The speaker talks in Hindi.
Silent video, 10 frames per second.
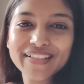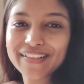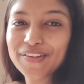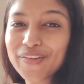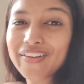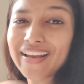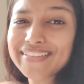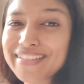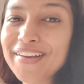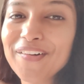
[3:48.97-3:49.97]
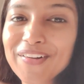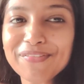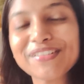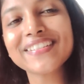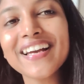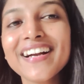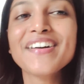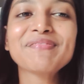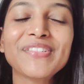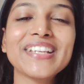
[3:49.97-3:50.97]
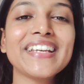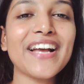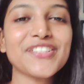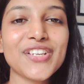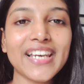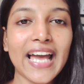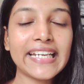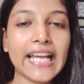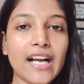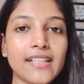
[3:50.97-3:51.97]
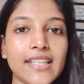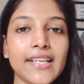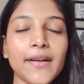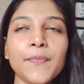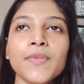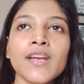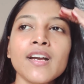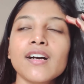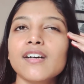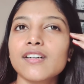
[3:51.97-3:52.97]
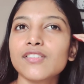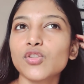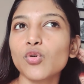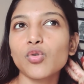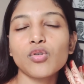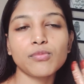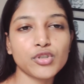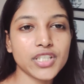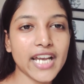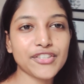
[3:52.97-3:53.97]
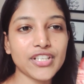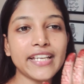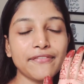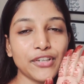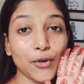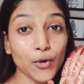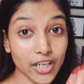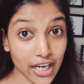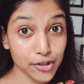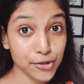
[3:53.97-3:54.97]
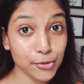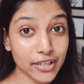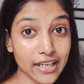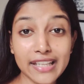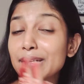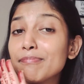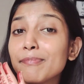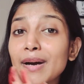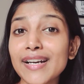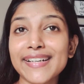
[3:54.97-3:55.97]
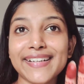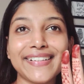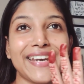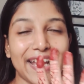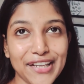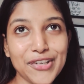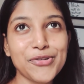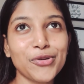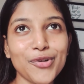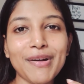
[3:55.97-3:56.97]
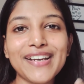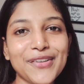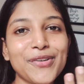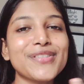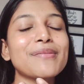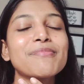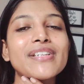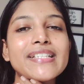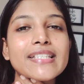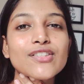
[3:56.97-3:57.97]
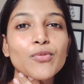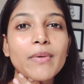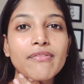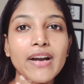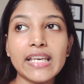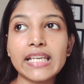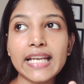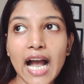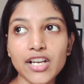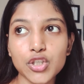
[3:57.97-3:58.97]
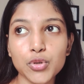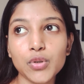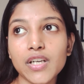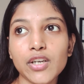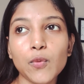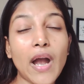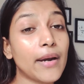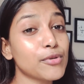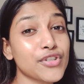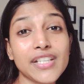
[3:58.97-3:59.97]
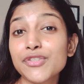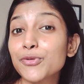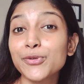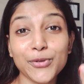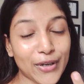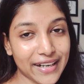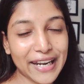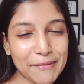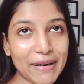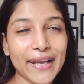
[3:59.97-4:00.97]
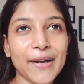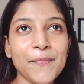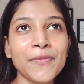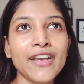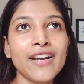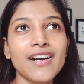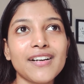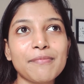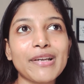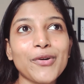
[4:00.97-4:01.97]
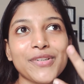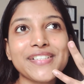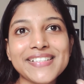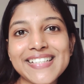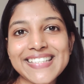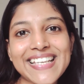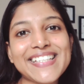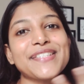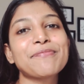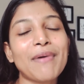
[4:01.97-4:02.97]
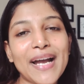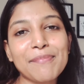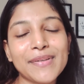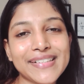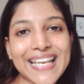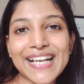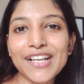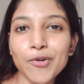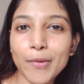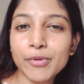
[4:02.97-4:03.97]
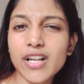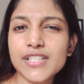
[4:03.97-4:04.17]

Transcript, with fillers: बोल सकते हो क्योंकि यहाँ से ऑलमोस्ट पूरी नेचुरल लाइट आती है तो मुझे एक्चुअली ये वीडियो कल शूट करनी थी बट नहीं शूट हो पाई ड्यू टू सम रीज़न तो मैं फाइनली आज शूट कर रही हूँ एंड मुझे ये शूट तो करना ही पड़ेगा बिकॉज दिस इज़ माई बर्थडे ग्लो अप